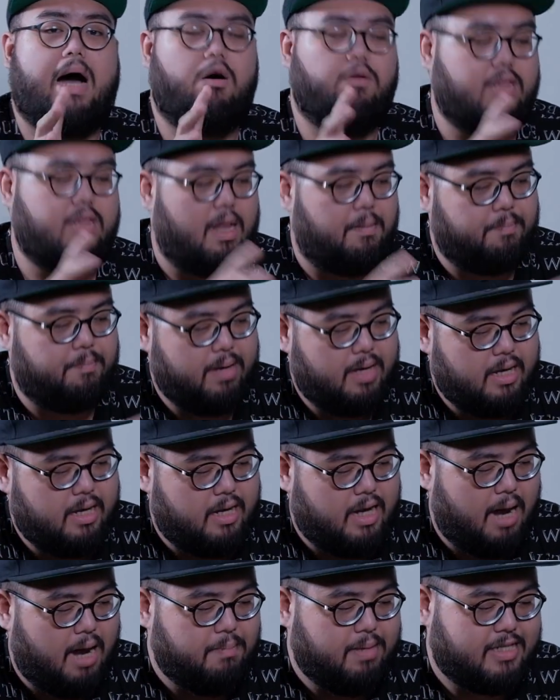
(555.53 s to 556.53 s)
out
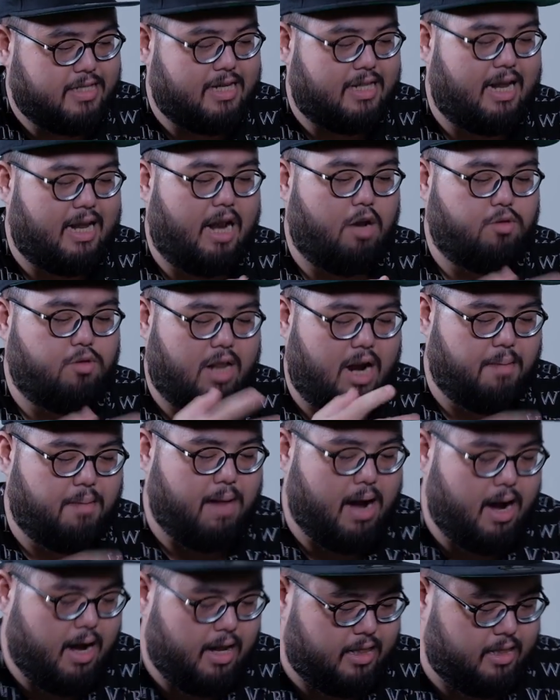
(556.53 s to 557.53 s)
tapi nggak bisa terlalu terang
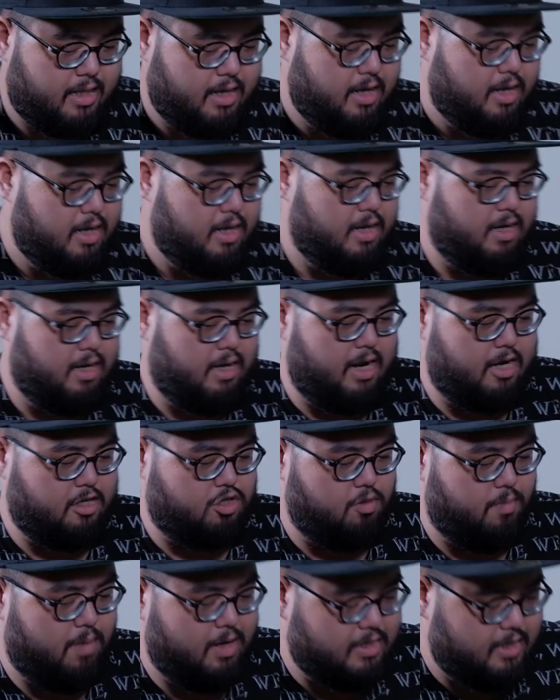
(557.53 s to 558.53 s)
banget. Nah,
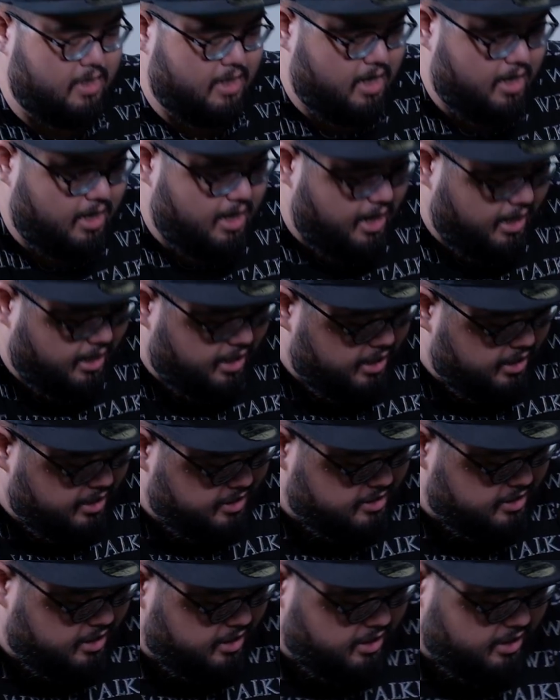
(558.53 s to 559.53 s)
coba saya naikin
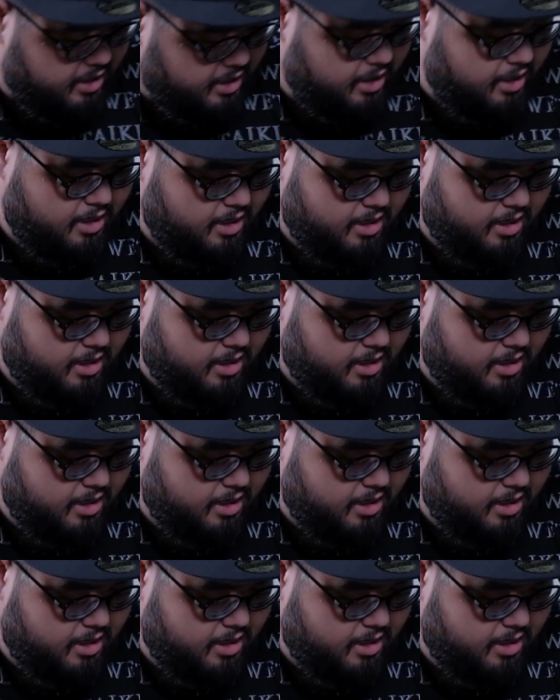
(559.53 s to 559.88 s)
di sini.